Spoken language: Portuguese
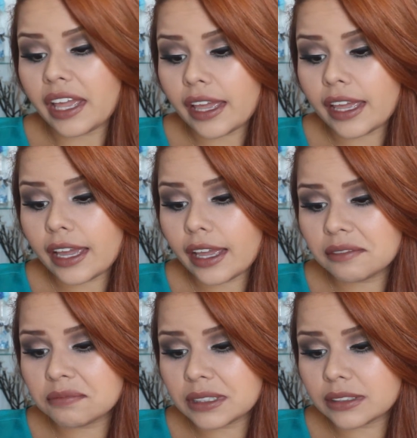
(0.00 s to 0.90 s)

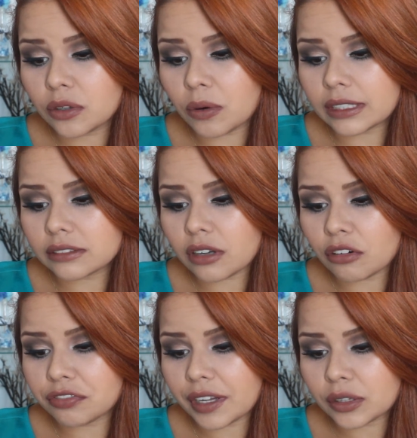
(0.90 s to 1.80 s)
E Quanto
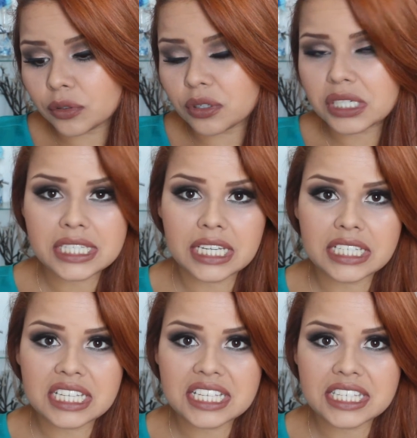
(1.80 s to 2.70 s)
ao fator
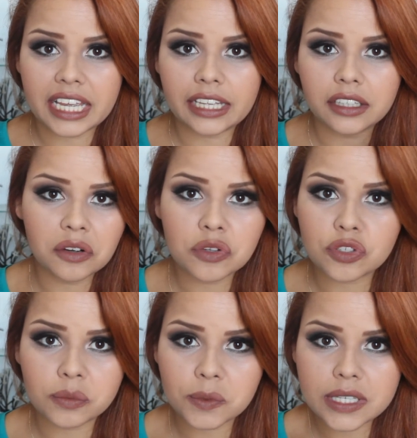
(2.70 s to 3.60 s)
C60, eu
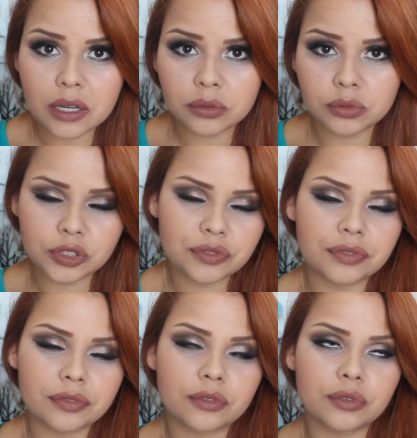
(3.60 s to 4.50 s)
costumo usar o
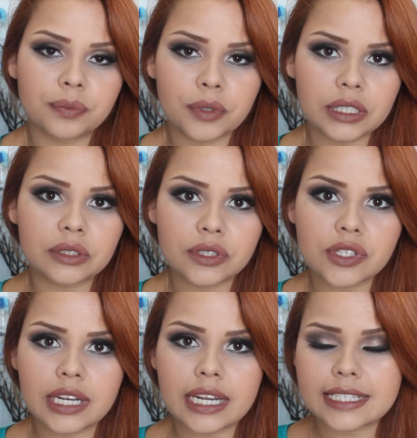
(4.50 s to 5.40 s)
o protetor
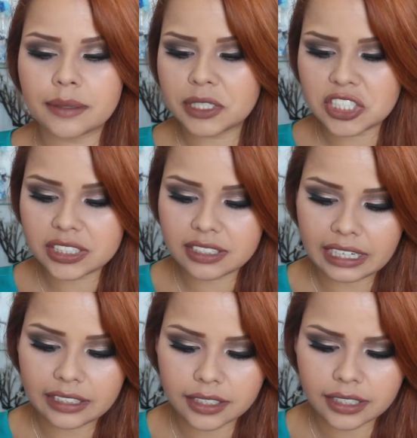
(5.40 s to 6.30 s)
solar sempre de
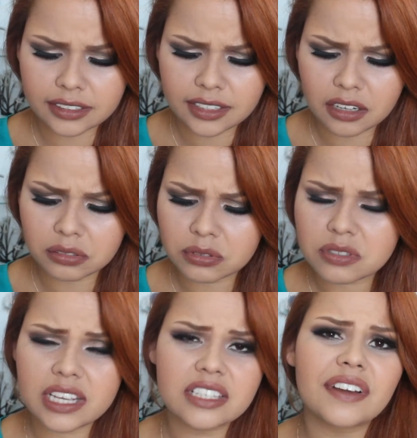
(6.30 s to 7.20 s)
30, então
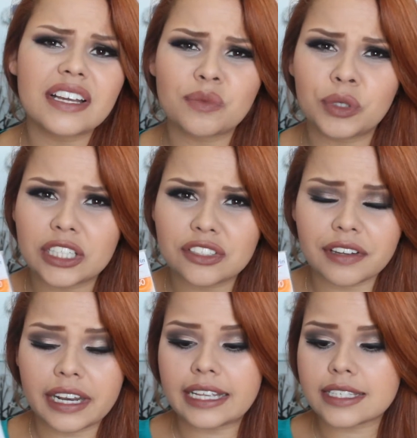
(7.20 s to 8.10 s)
não sei se faz muita
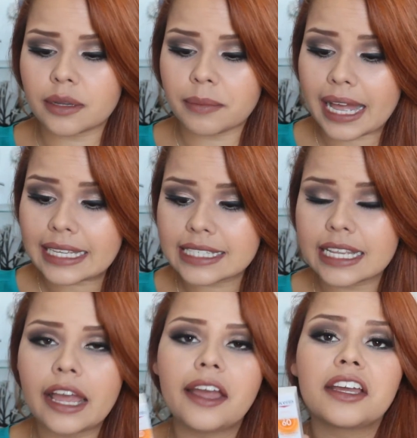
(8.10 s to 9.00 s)
diferença,
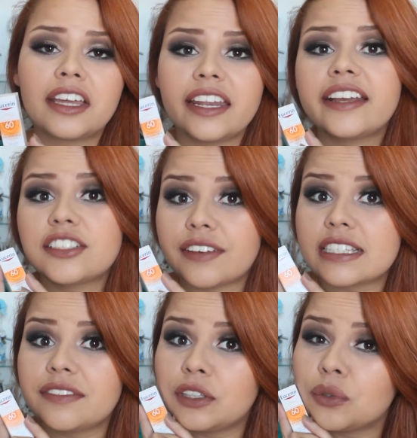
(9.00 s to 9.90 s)
mas queria que
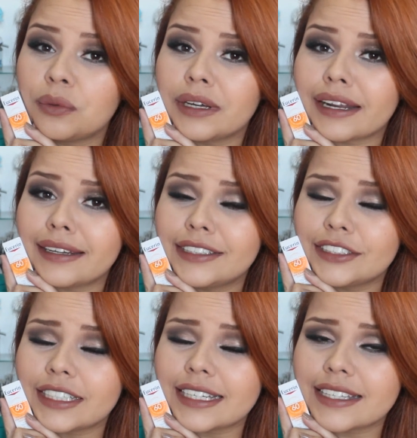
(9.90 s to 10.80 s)
tivesse vindo um
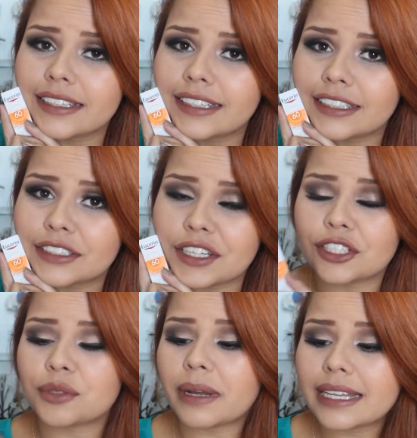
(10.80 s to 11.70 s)
grande desse aqui,
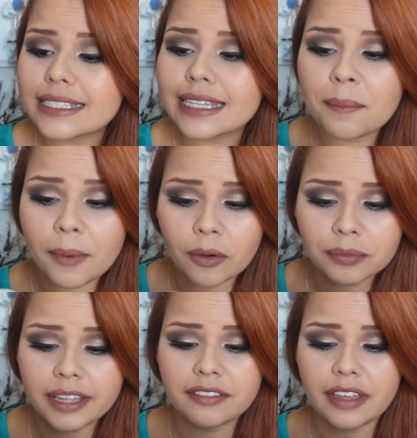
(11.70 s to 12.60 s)
gente, mas tá bom,
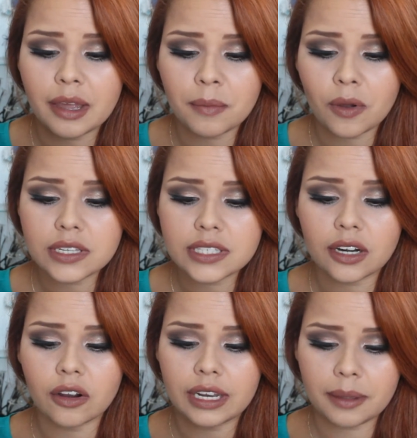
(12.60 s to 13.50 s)
né? Veio a
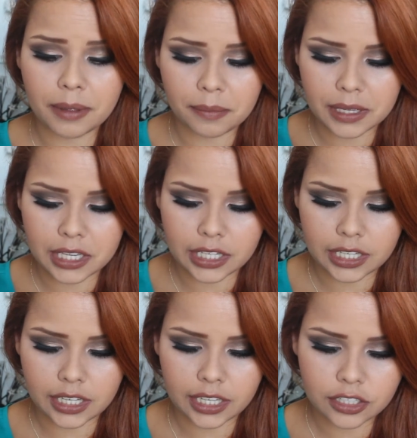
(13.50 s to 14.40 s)
amostra, ó, ela é bem
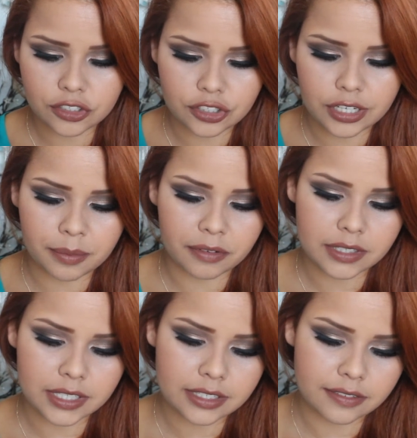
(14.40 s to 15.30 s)
pequenininha, deixa eu tirar pra
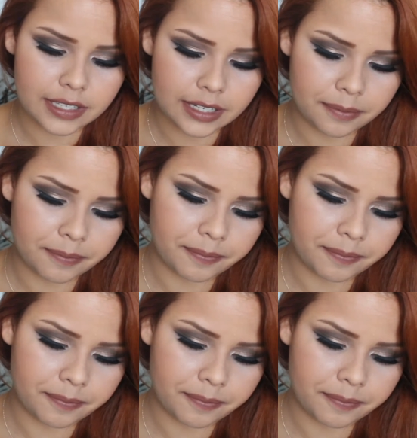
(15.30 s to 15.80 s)
vocês verem.